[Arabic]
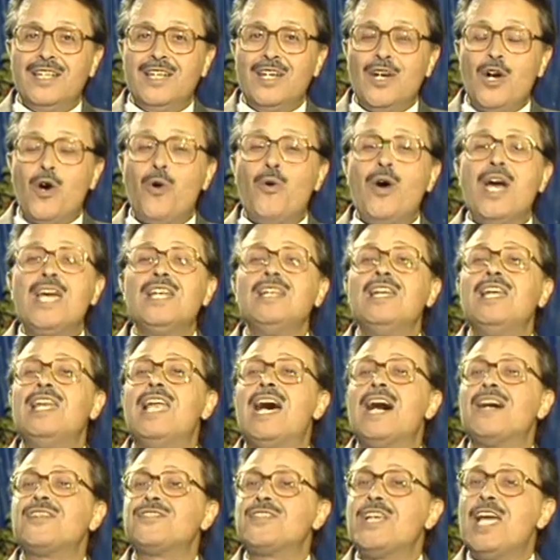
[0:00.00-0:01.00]
هو إن
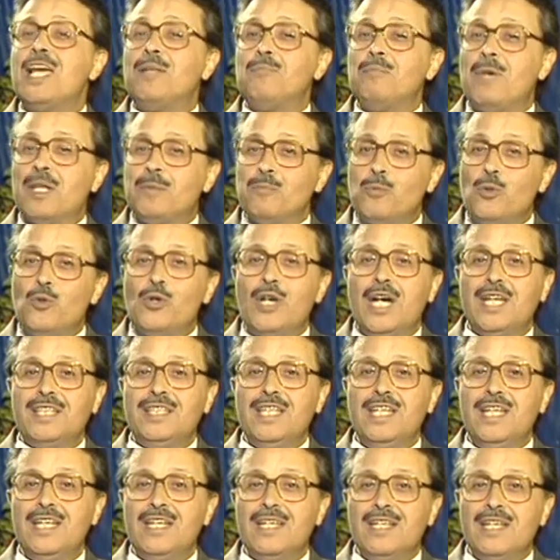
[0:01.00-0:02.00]
الأغذية المطبوخة
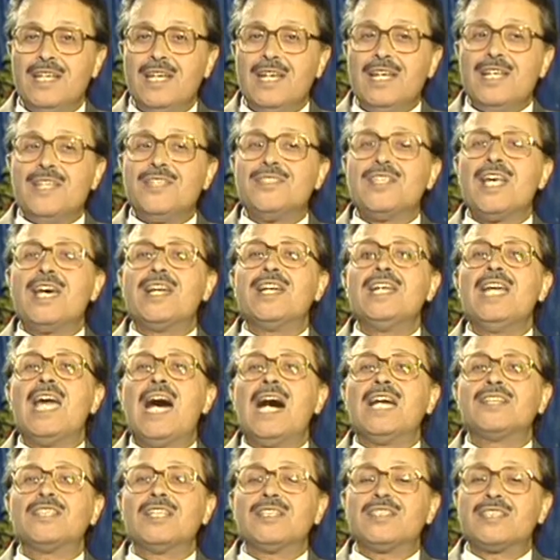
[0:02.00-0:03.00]
دي
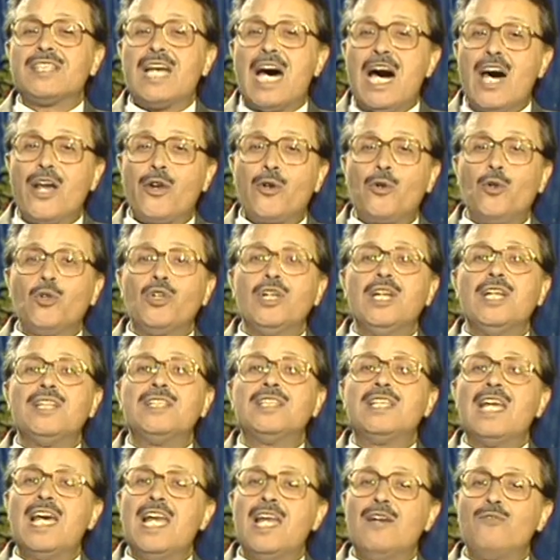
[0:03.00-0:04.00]
سريعة التعرض
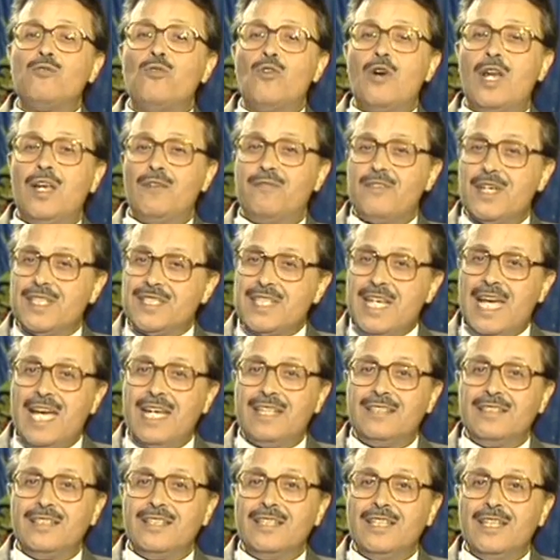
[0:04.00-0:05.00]
للتلف والفساد
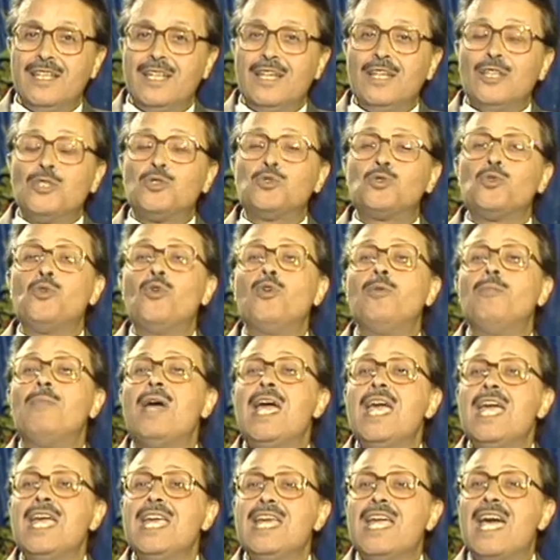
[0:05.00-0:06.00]
طول ما
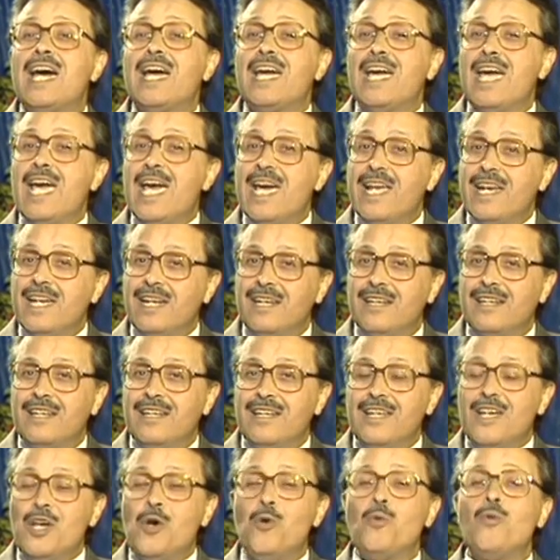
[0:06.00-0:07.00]
هي خارج
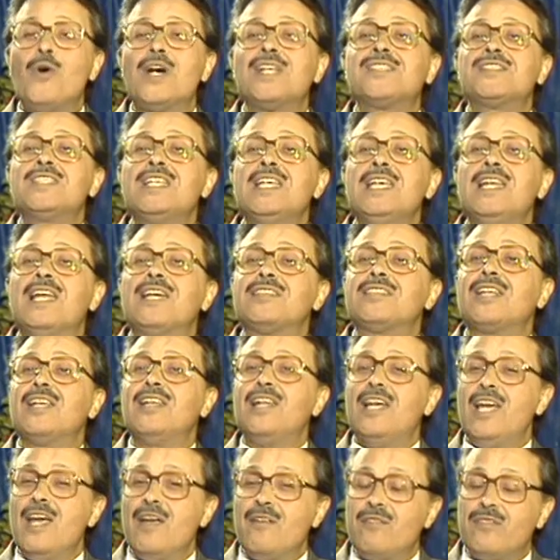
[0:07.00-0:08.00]
وسيلة
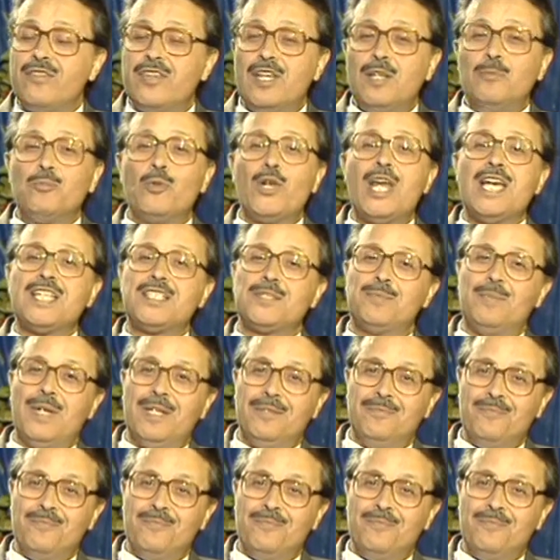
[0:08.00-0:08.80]
الحفظ المناسبة